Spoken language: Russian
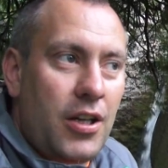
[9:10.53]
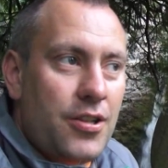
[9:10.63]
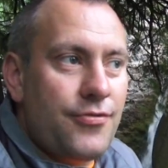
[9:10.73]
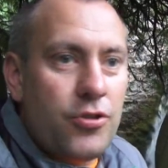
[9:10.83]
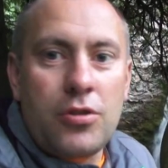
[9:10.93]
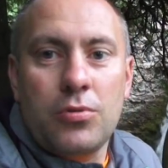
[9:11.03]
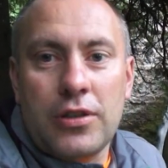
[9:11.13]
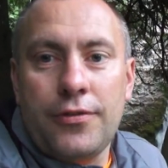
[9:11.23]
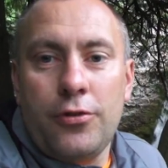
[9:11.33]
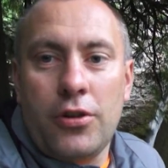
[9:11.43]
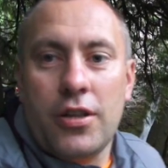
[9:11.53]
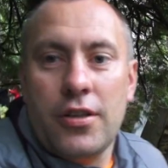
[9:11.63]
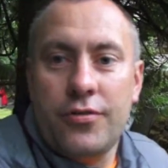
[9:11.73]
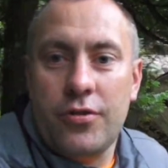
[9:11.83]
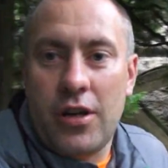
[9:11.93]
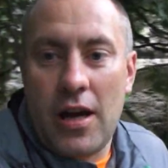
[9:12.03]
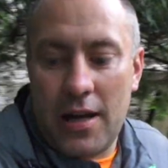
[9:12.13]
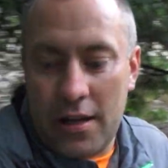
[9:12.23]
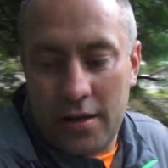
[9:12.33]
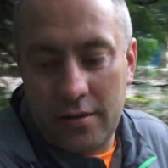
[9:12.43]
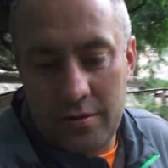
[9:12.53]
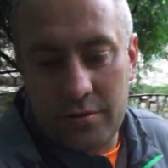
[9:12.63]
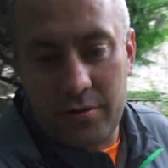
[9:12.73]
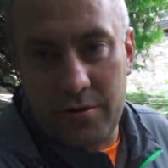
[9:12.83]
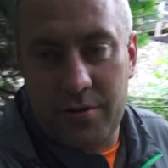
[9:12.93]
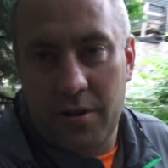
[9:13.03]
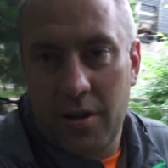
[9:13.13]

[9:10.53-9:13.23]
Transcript: Это все не бутафория, это все реально. То есть